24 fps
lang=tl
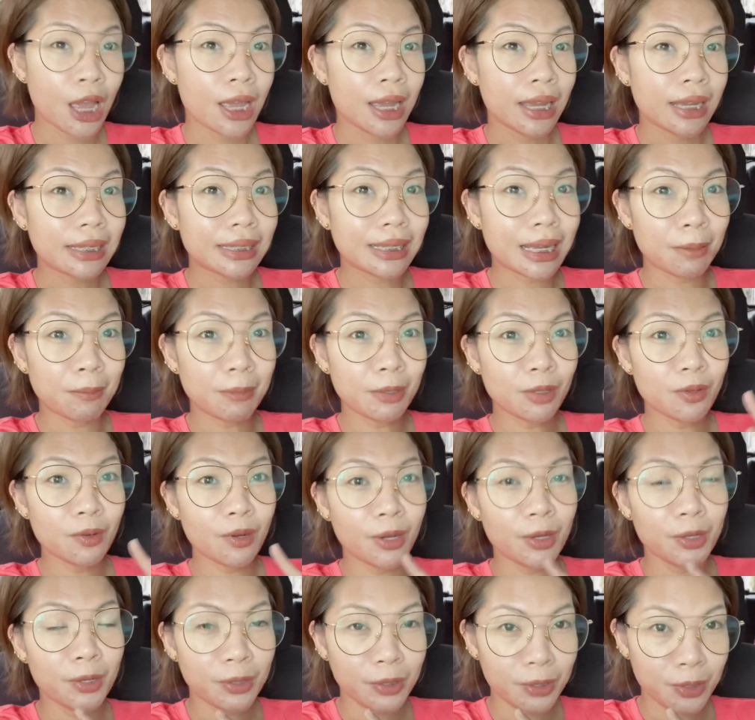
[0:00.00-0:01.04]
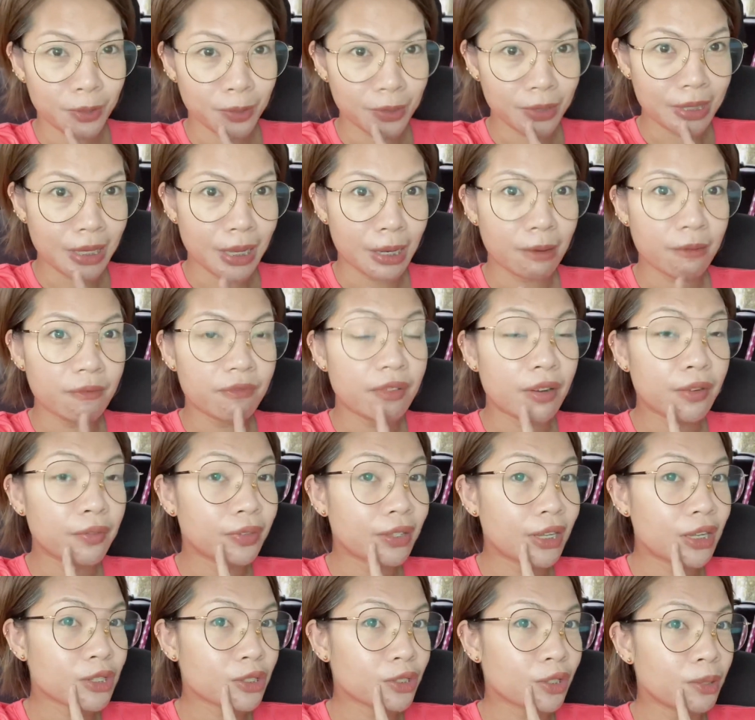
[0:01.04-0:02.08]
gamit ko ngayon yung serum
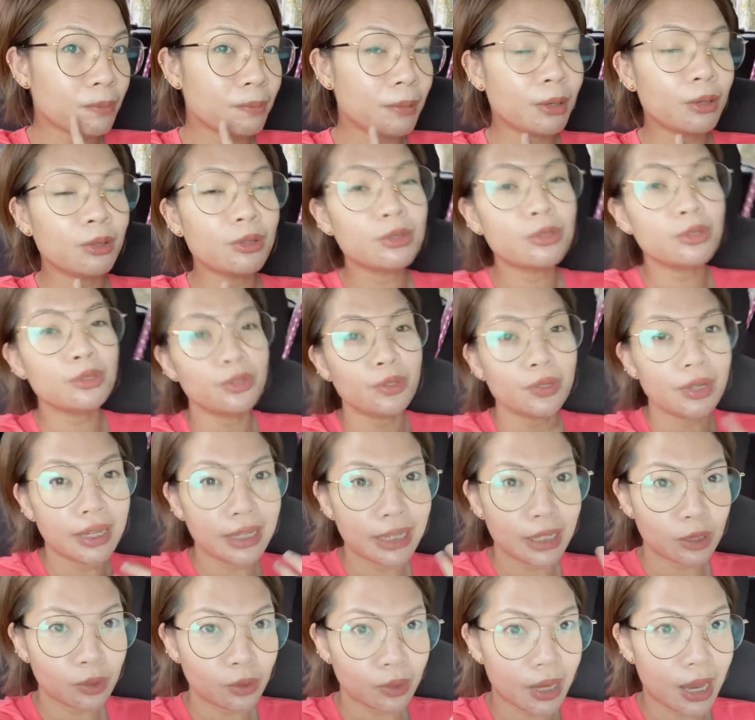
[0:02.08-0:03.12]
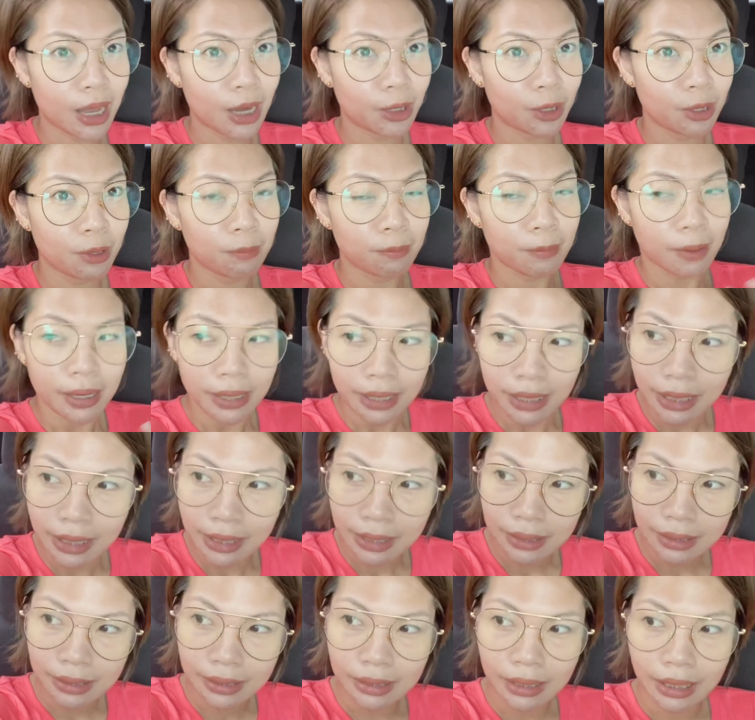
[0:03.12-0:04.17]
foundation. Pag gusto nyo ganito lang yung
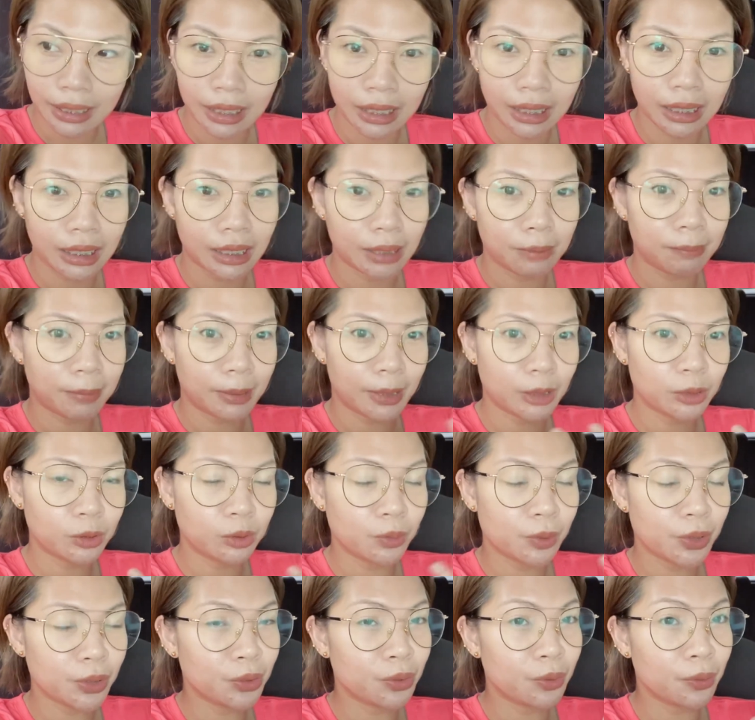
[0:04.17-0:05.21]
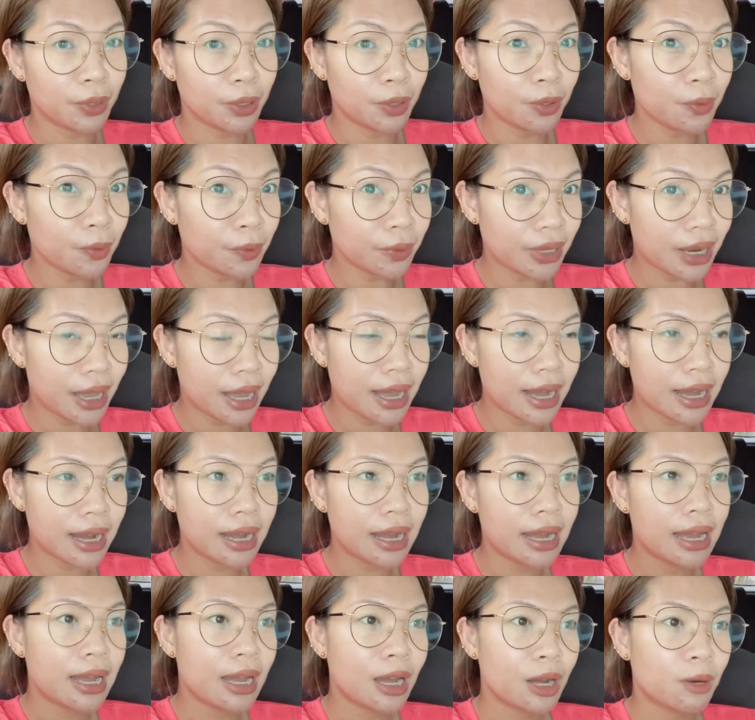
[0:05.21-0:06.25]
parang, uh, parang duwi dewy look
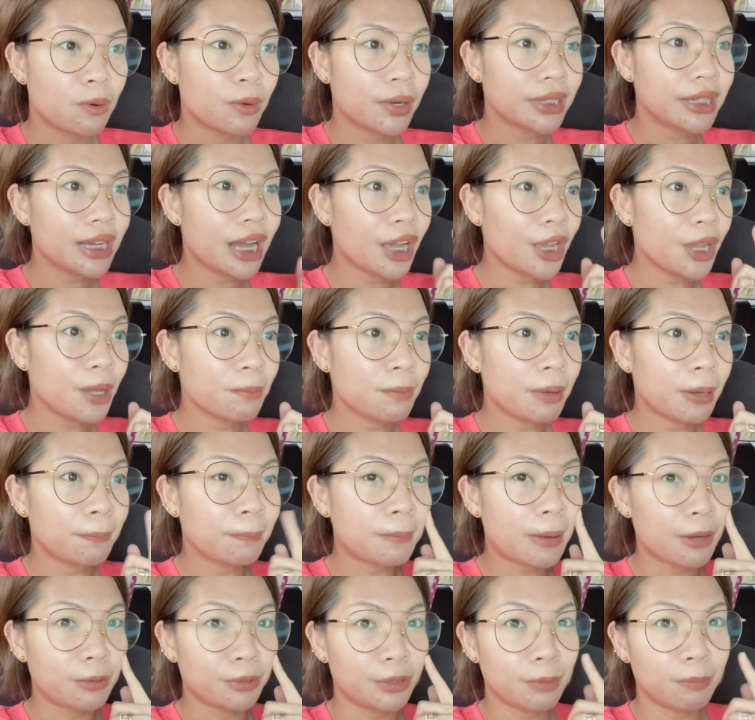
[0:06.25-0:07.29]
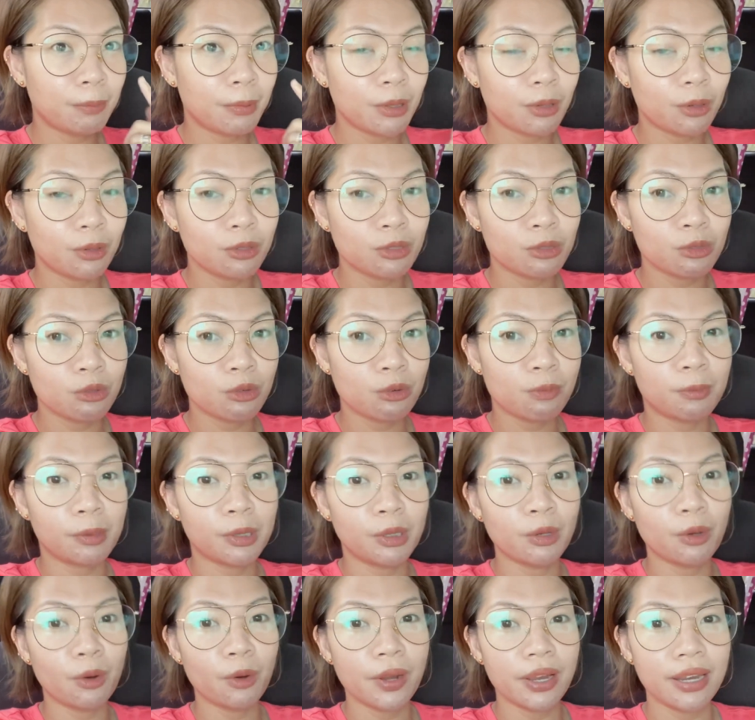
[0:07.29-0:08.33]
lang, huwag na kayo mag-powder. Pero kung
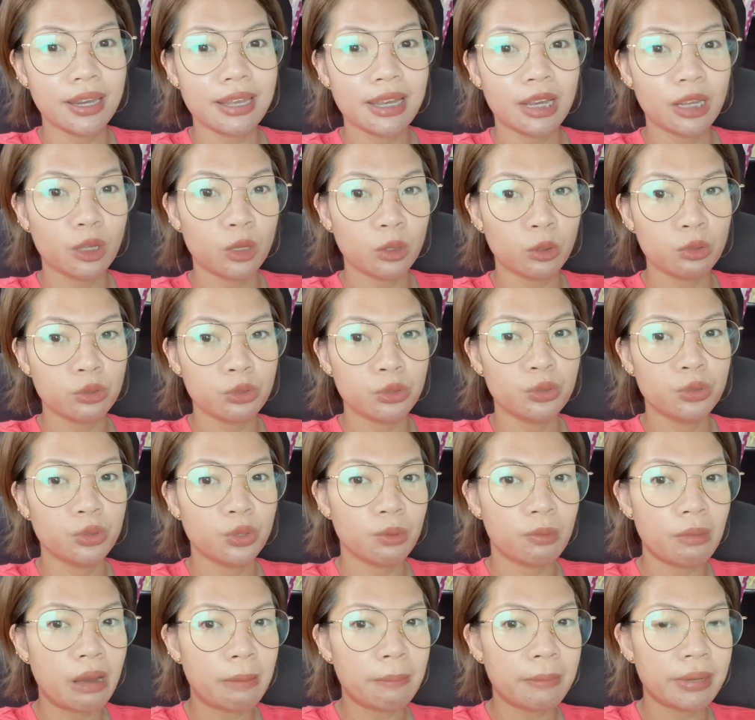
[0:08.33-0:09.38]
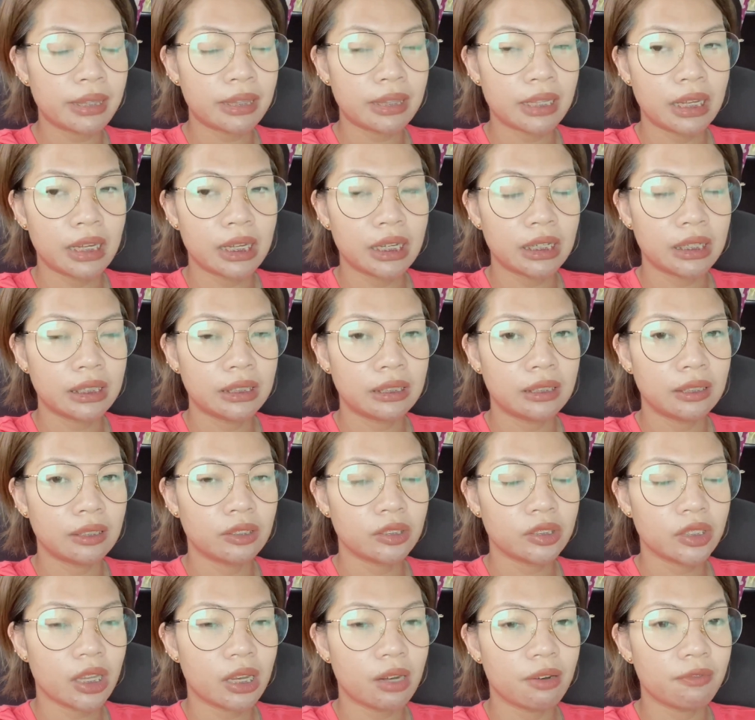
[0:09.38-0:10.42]
super oily kayo gusto nyo gumamit ng
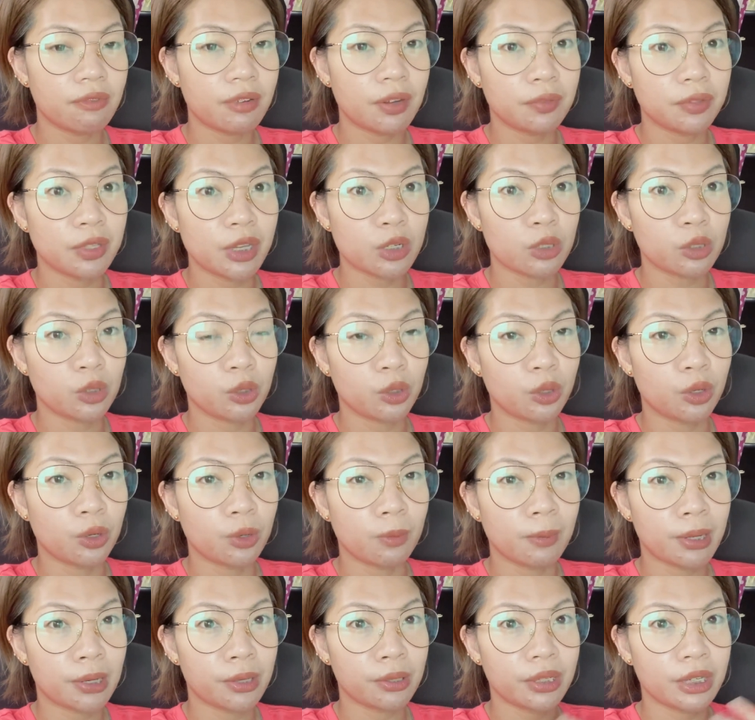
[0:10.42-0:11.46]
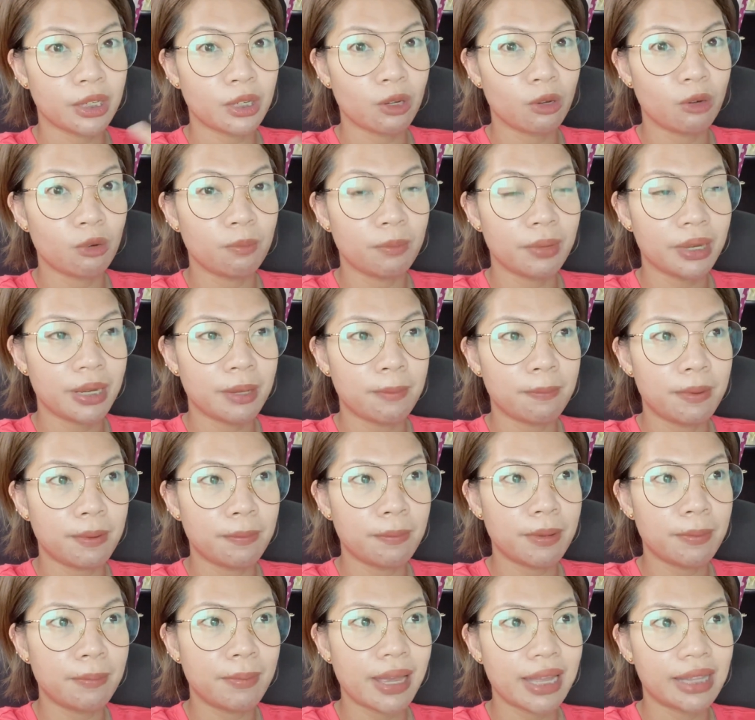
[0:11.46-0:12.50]
serum foundation ko, meron din akong
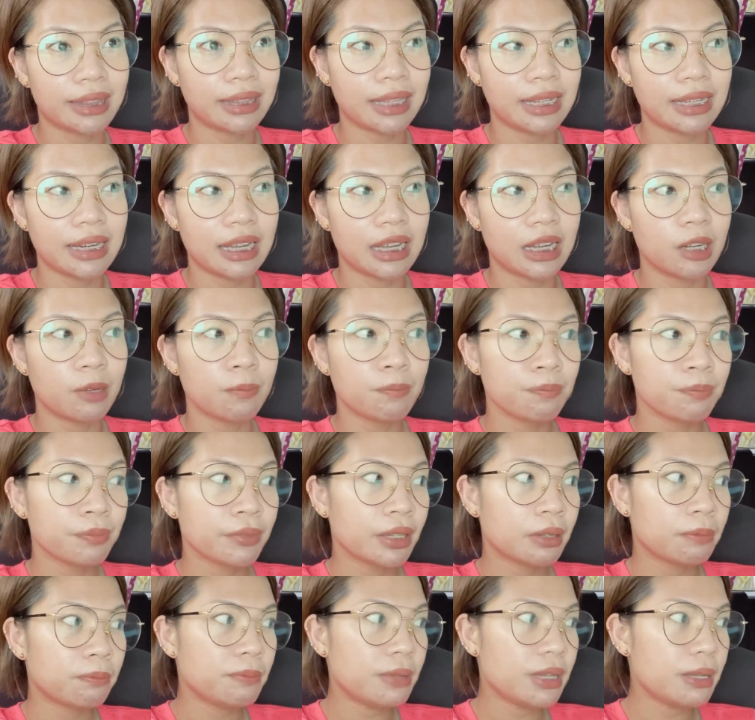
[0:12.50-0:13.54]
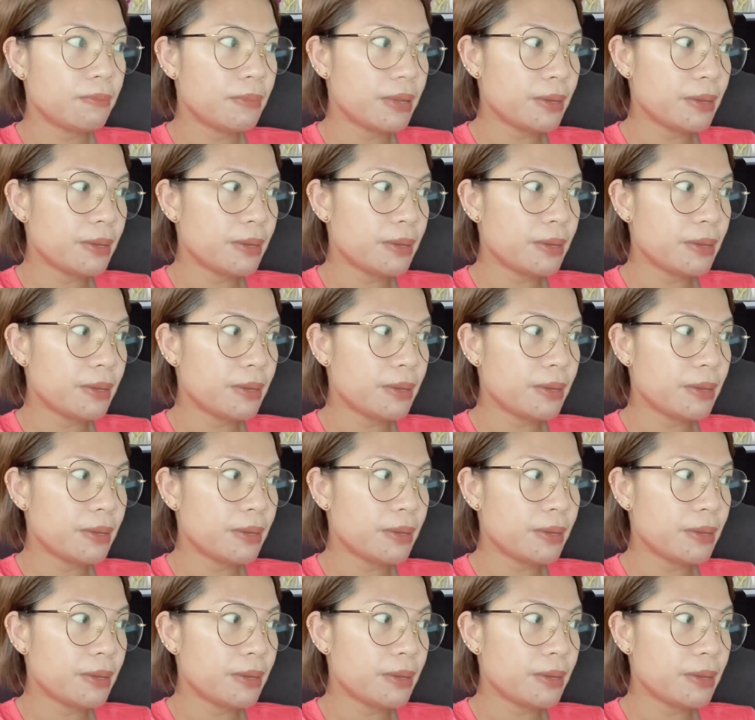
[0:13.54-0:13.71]
binibenta na BB